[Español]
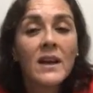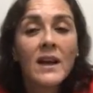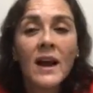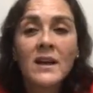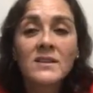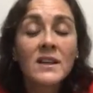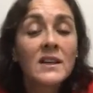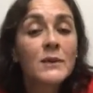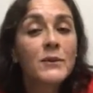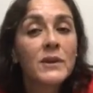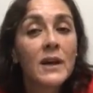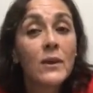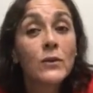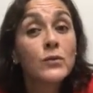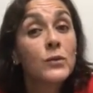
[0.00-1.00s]
han
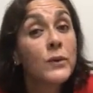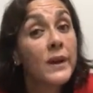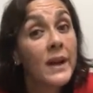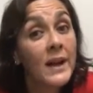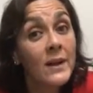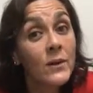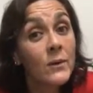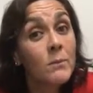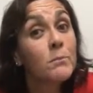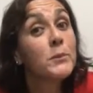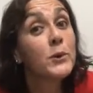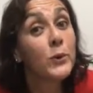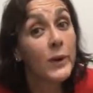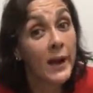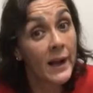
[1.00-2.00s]
sacrificado su verano
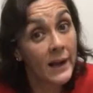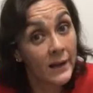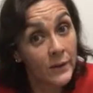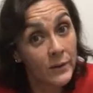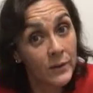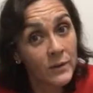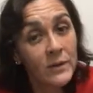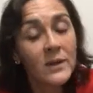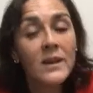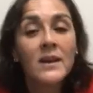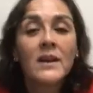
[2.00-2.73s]
piurano